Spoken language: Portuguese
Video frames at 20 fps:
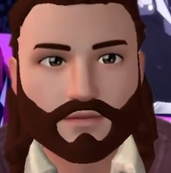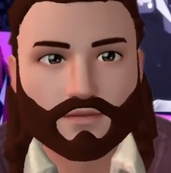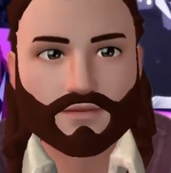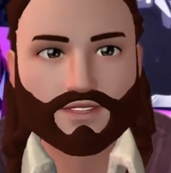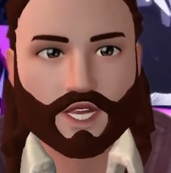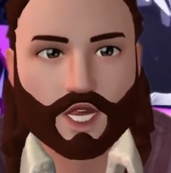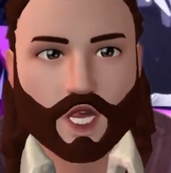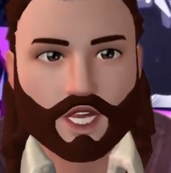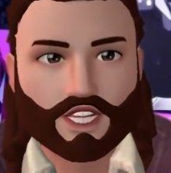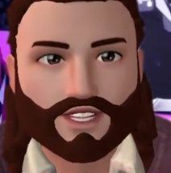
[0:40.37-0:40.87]

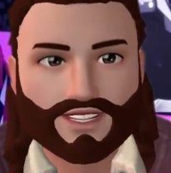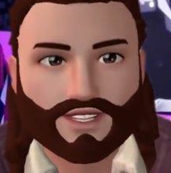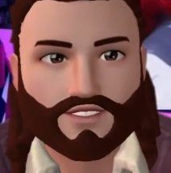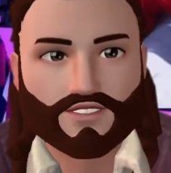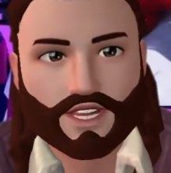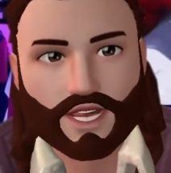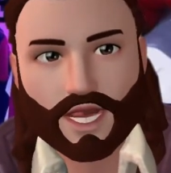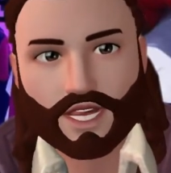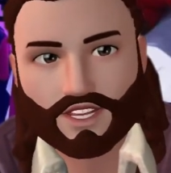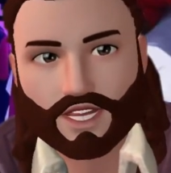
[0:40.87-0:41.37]
eu queria
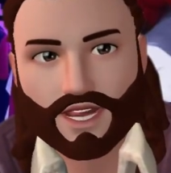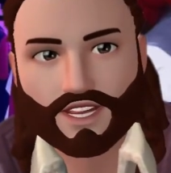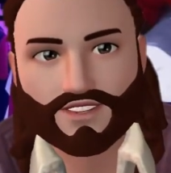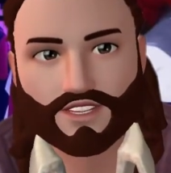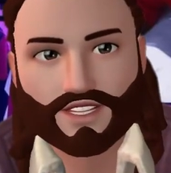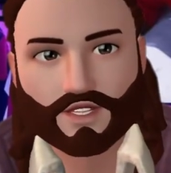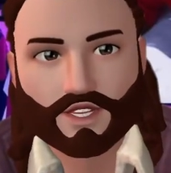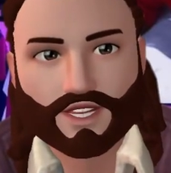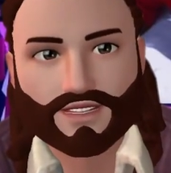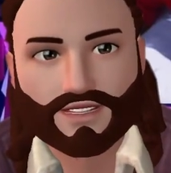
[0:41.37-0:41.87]
trazer
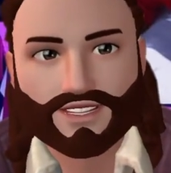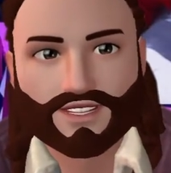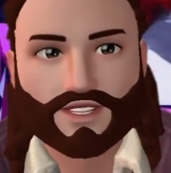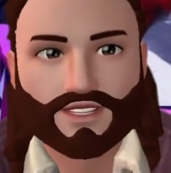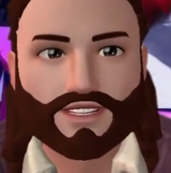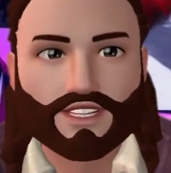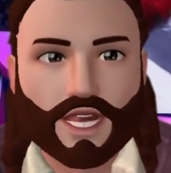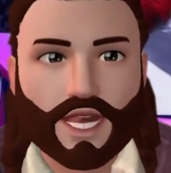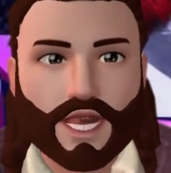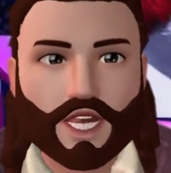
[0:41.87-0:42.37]
para vocês
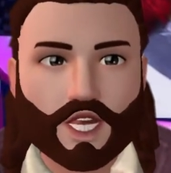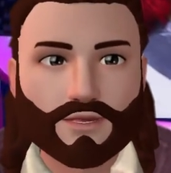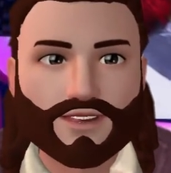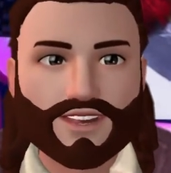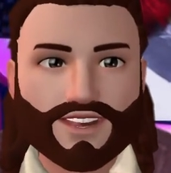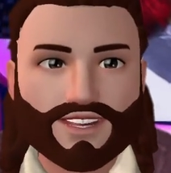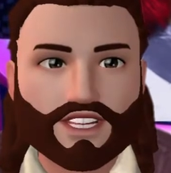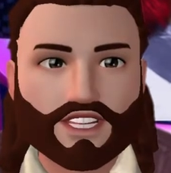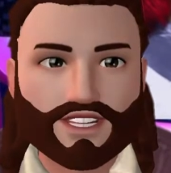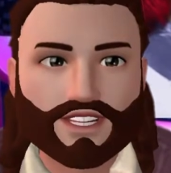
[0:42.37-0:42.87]
já o
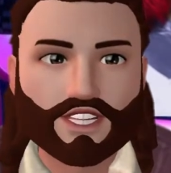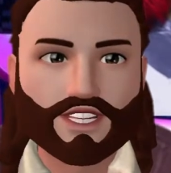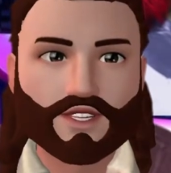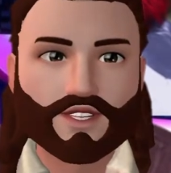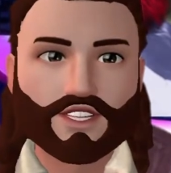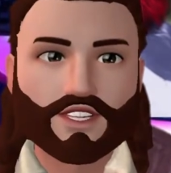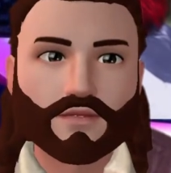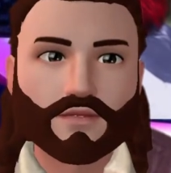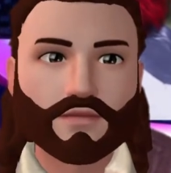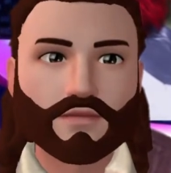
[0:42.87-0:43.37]
teste aqui
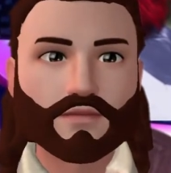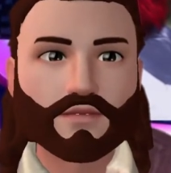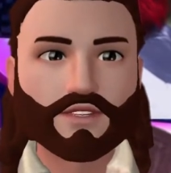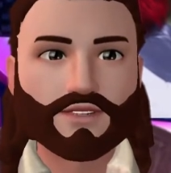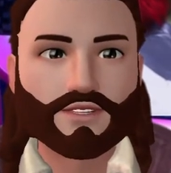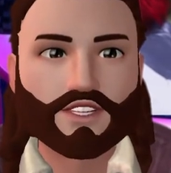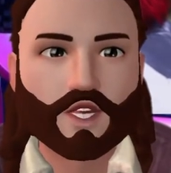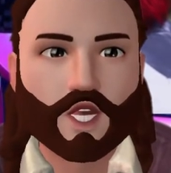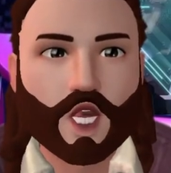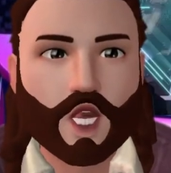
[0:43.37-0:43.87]

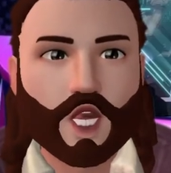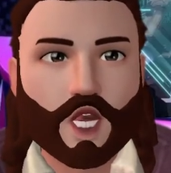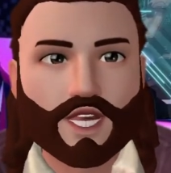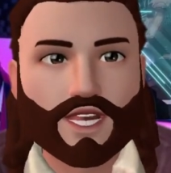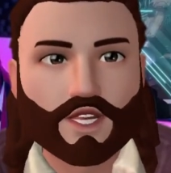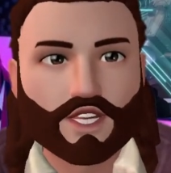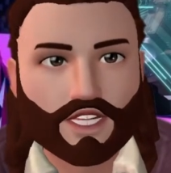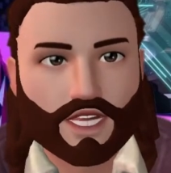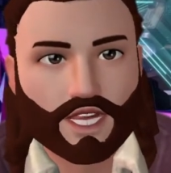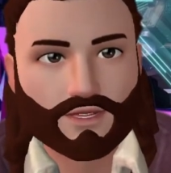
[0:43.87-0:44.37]
do
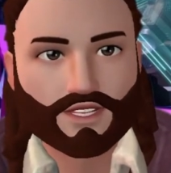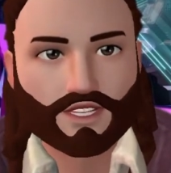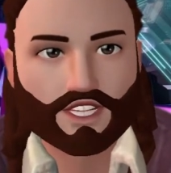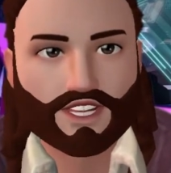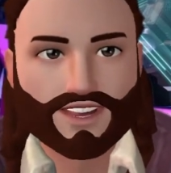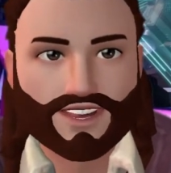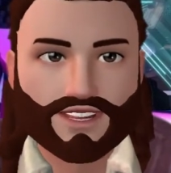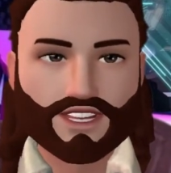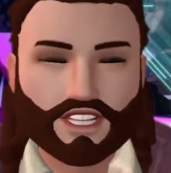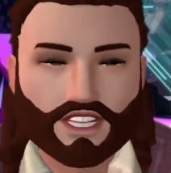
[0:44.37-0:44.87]

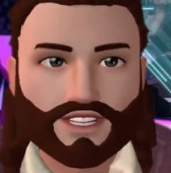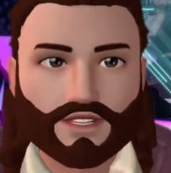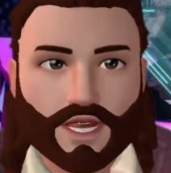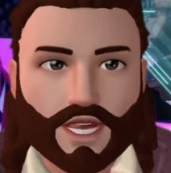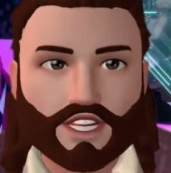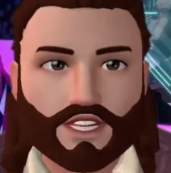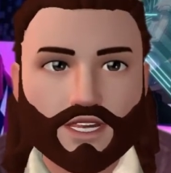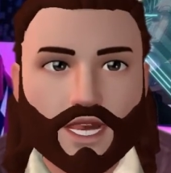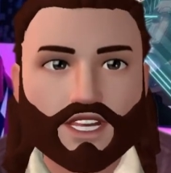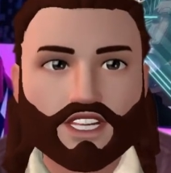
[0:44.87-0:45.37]
Chromecast com
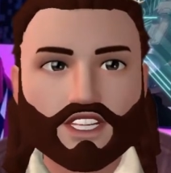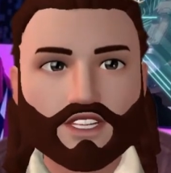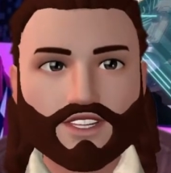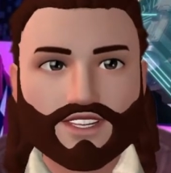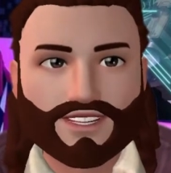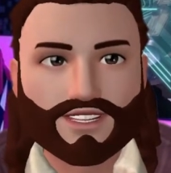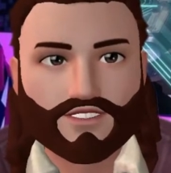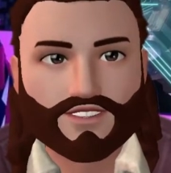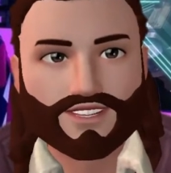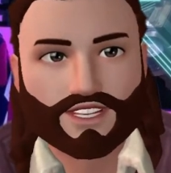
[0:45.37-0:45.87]
Android
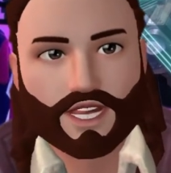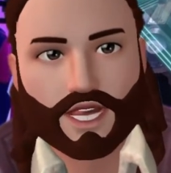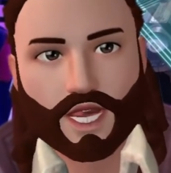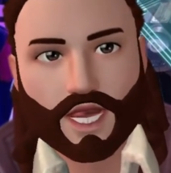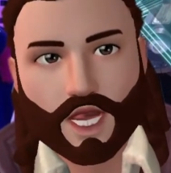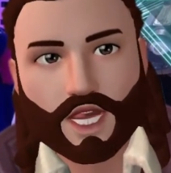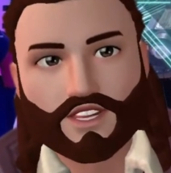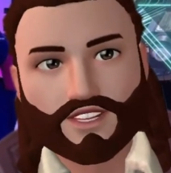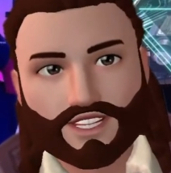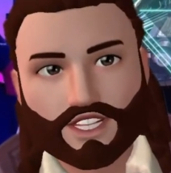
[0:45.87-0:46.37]
TV na
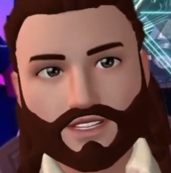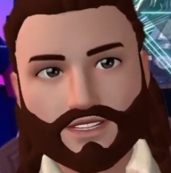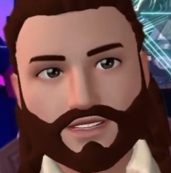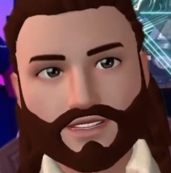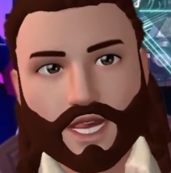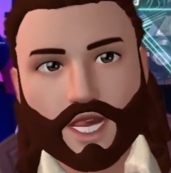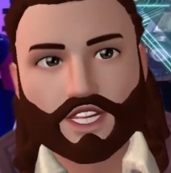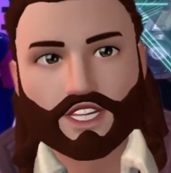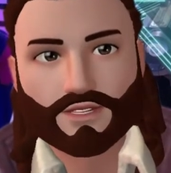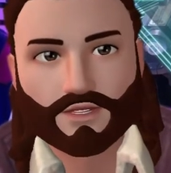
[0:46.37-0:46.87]
nova
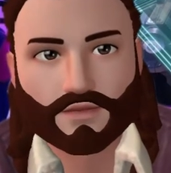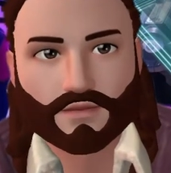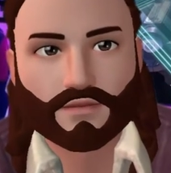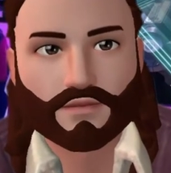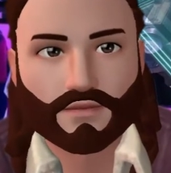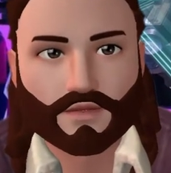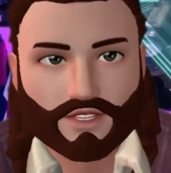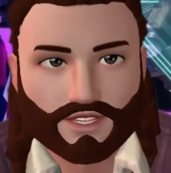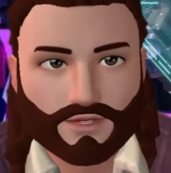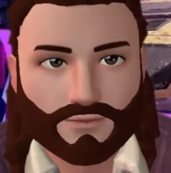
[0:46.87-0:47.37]
versão
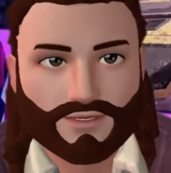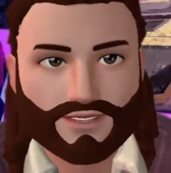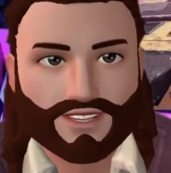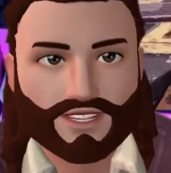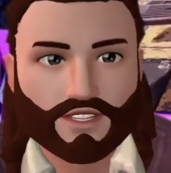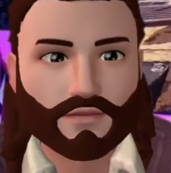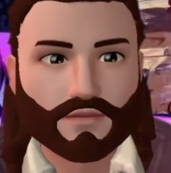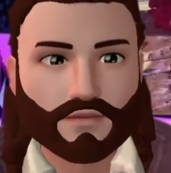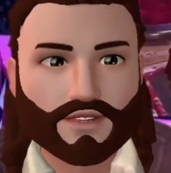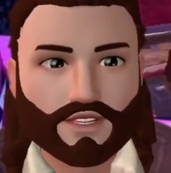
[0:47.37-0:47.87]
do
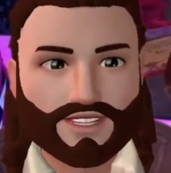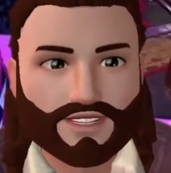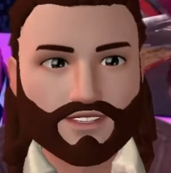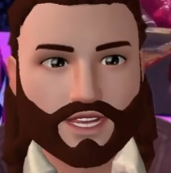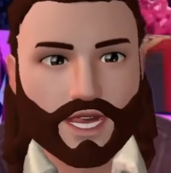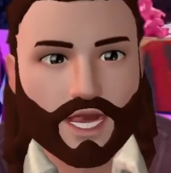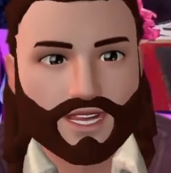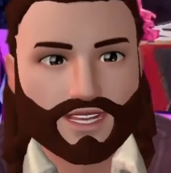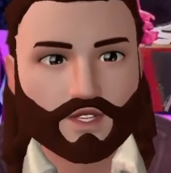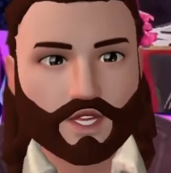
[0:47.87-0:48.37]
beta, que
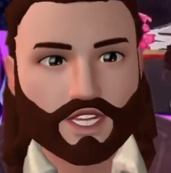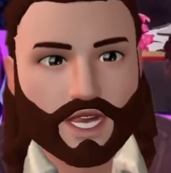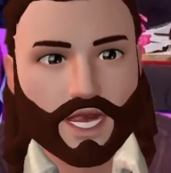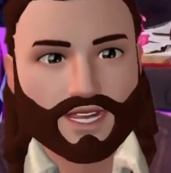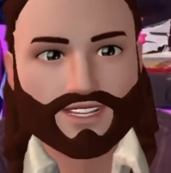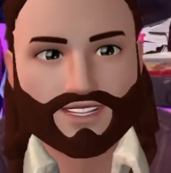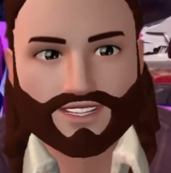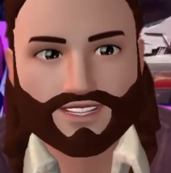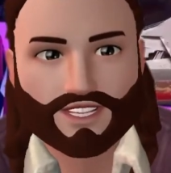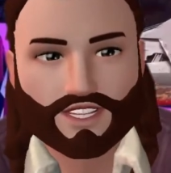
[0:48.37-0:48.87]
saiu
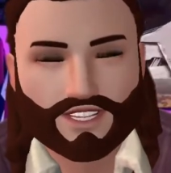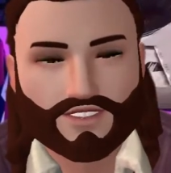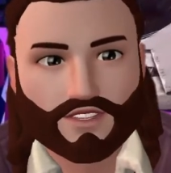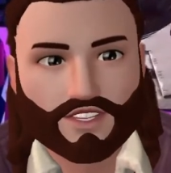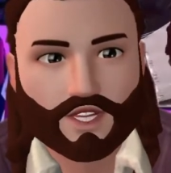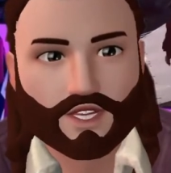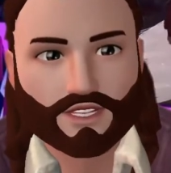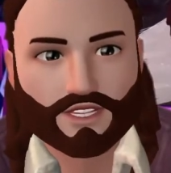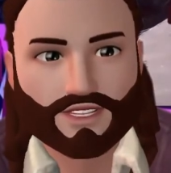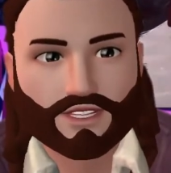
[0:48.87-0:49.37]
aí deve ter
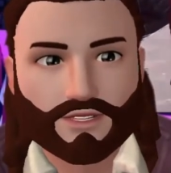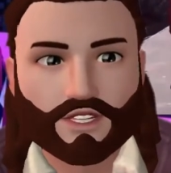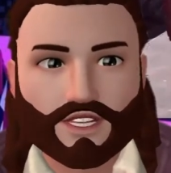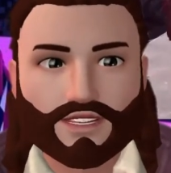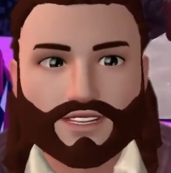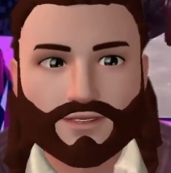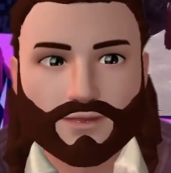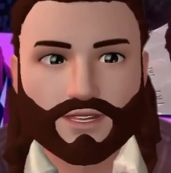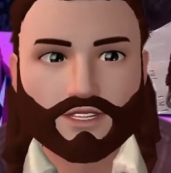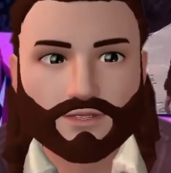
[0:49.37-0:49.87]
uma, duas
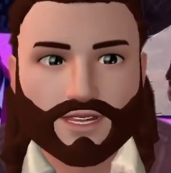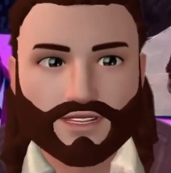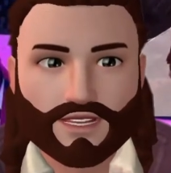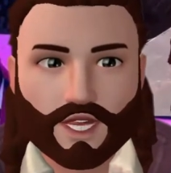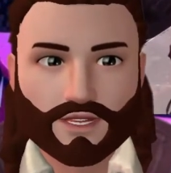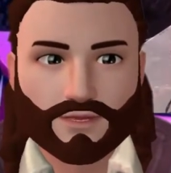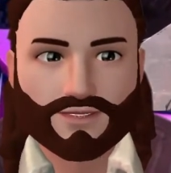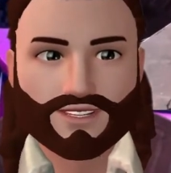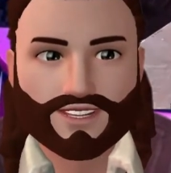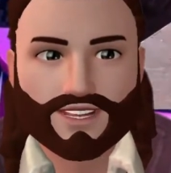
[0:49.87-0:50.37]
semanas mais
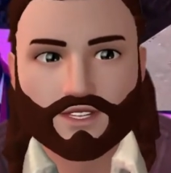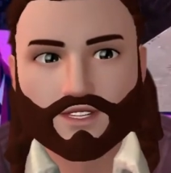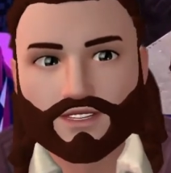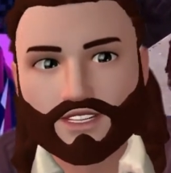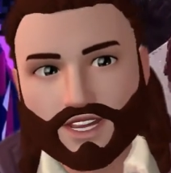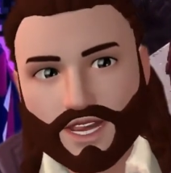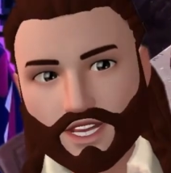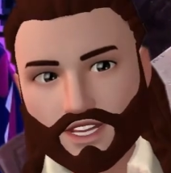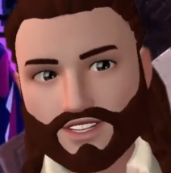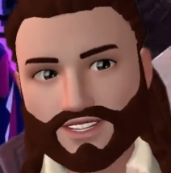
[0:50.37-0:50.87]
ou menos,
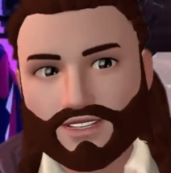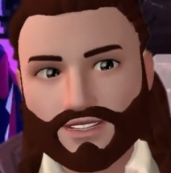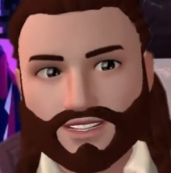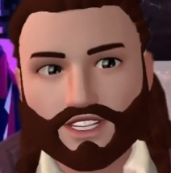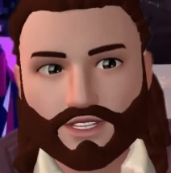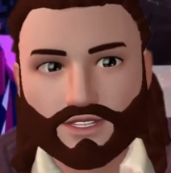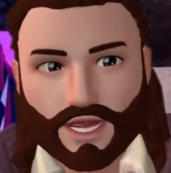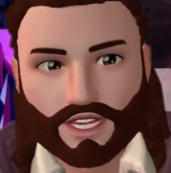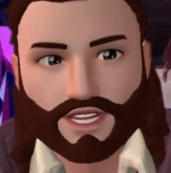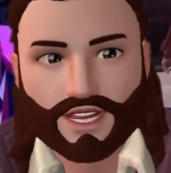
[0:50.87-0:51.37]
né? E ver se
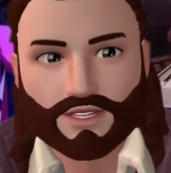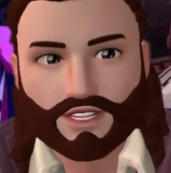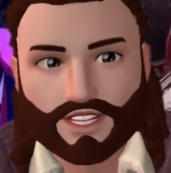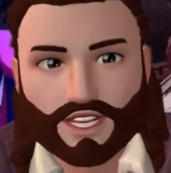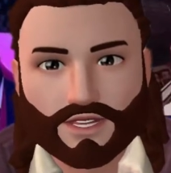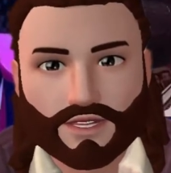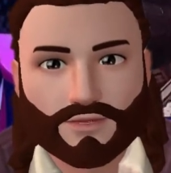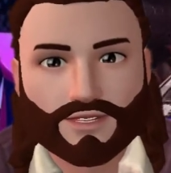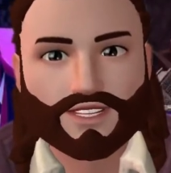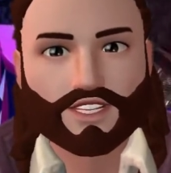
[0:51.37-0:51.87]
vai dar tela
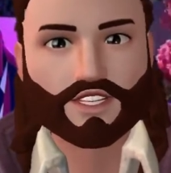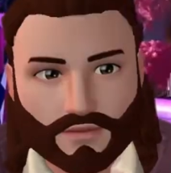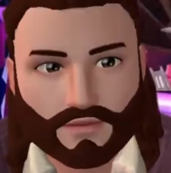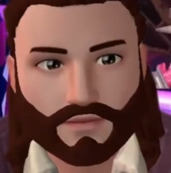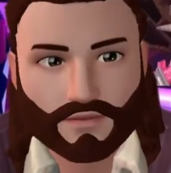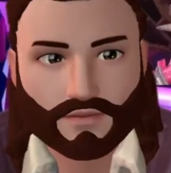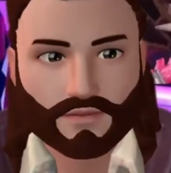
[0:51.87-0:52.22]
preta.